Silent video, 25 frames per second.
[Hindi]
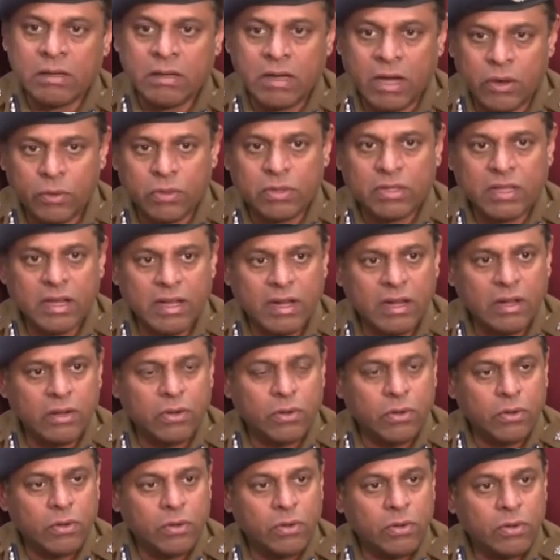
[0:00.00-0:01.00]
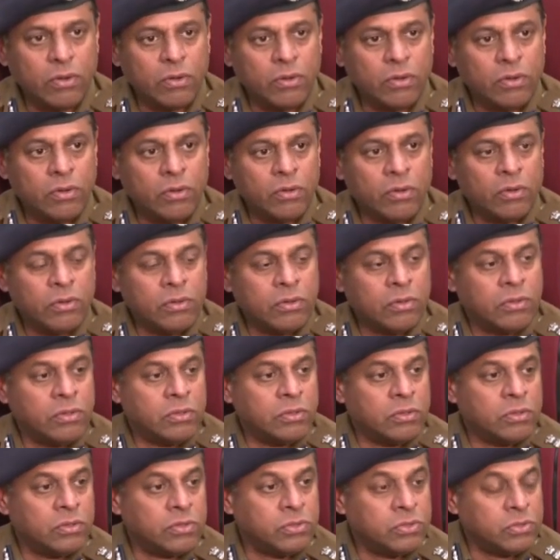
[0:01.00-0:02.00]
नौ तारीख को
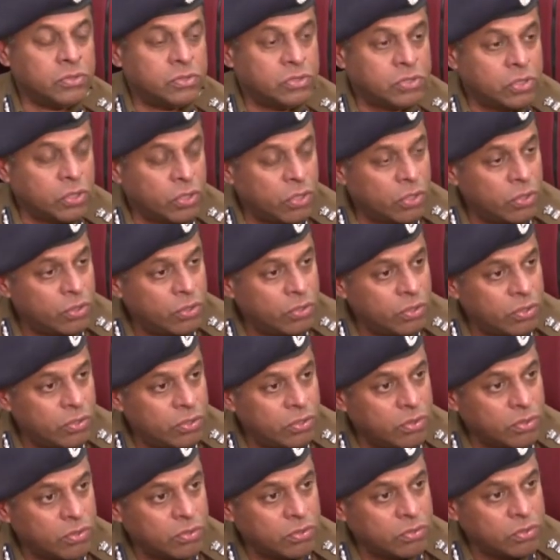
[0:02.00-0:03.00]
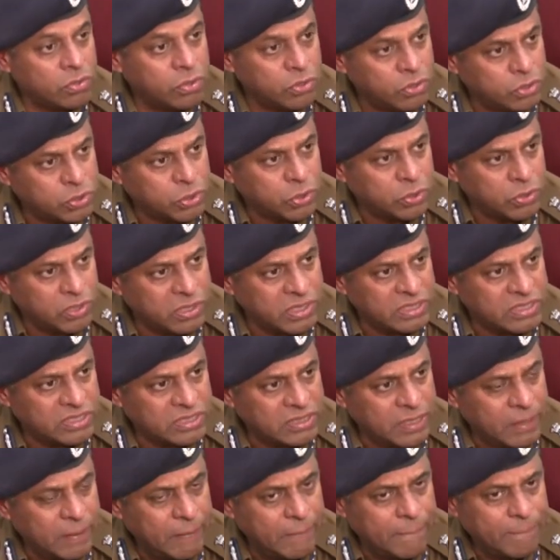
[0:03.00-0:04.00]
जो दो
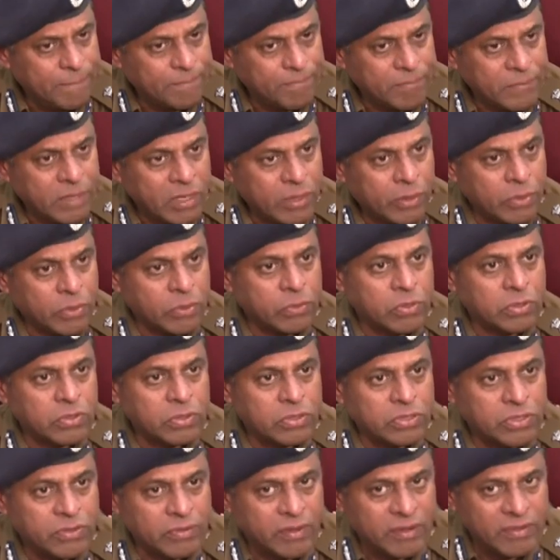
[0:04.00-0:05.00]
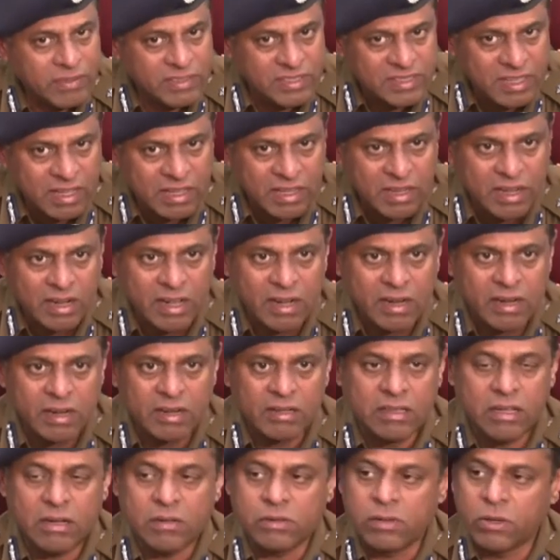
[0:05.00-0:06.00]
शूटर्स थे और उनको जो व्यवस्था करा
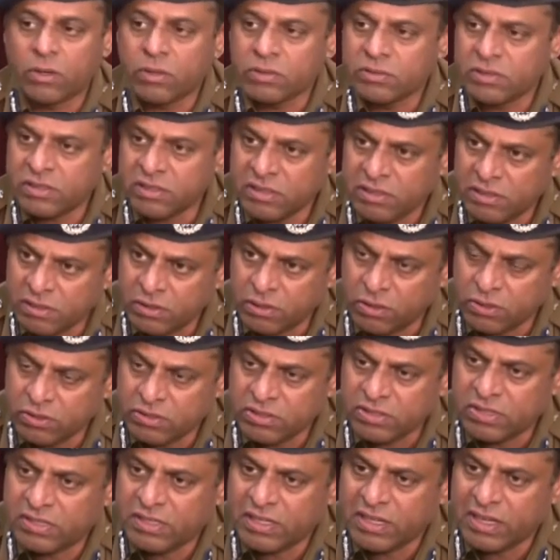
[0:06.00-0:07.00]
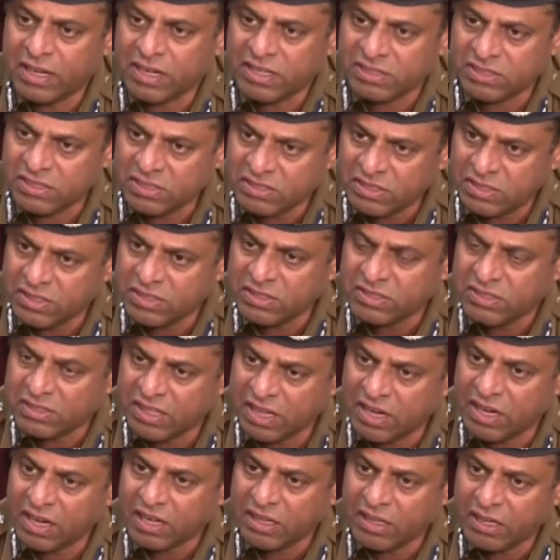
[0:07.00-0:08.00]
रहा था लॉजिस्टिकल असिस्टेंस
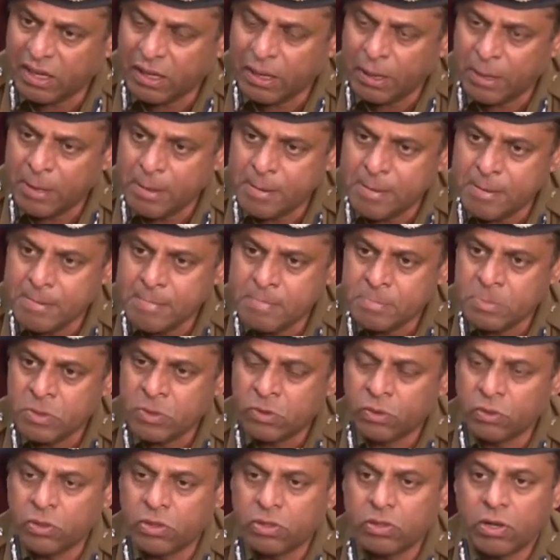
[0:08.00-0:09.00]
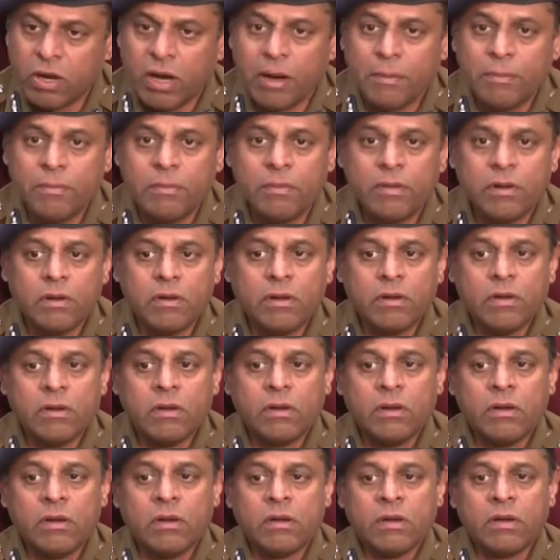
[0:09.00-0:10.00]
दे रहा था उनको हम
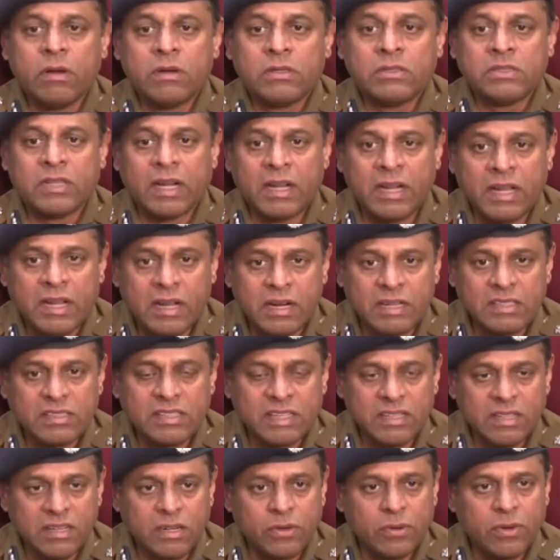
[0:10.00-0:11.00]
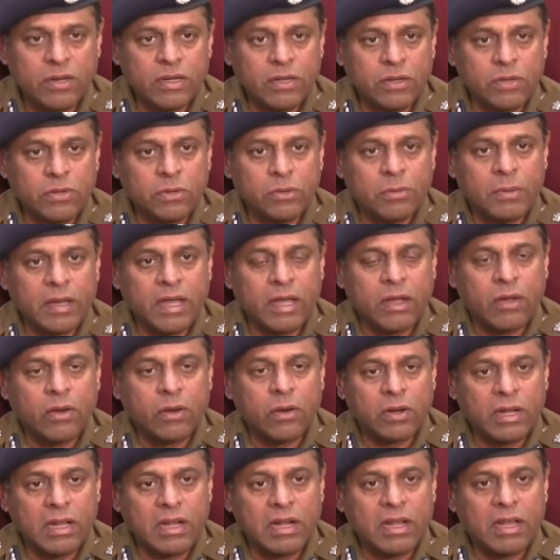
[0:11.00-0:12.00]
चंडीगढ़ सेक्टर 22 में एक
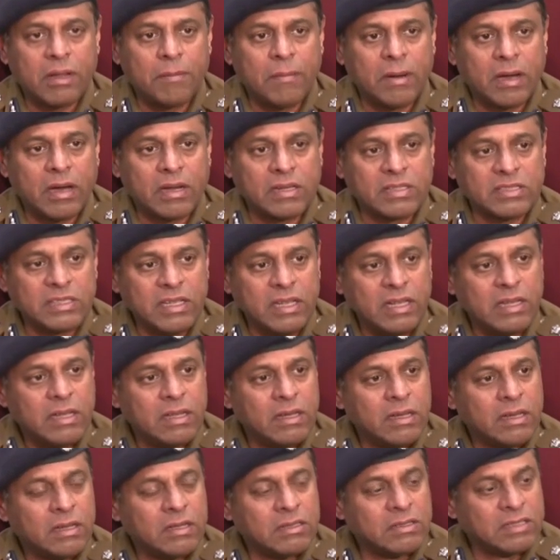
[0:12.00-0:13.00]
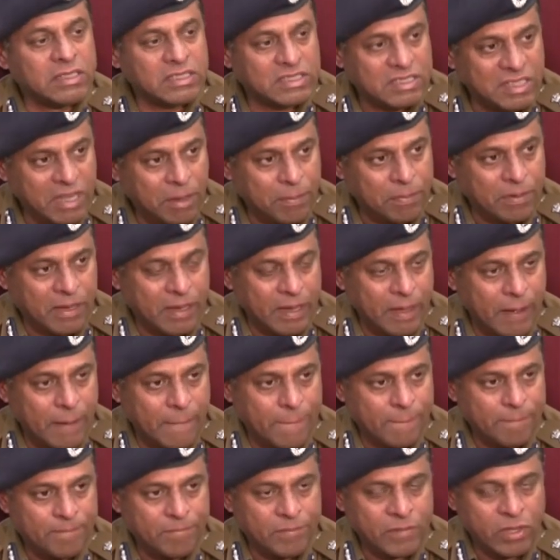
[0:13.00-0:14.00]
होटल के बाहर से दस्तियाब किया
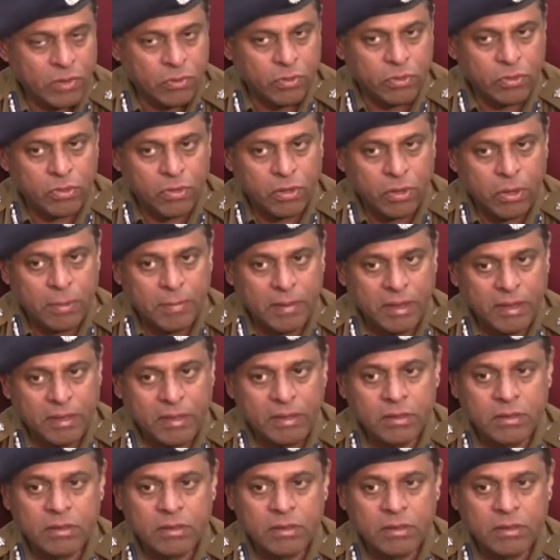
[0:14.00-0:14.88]
है और उनको अभी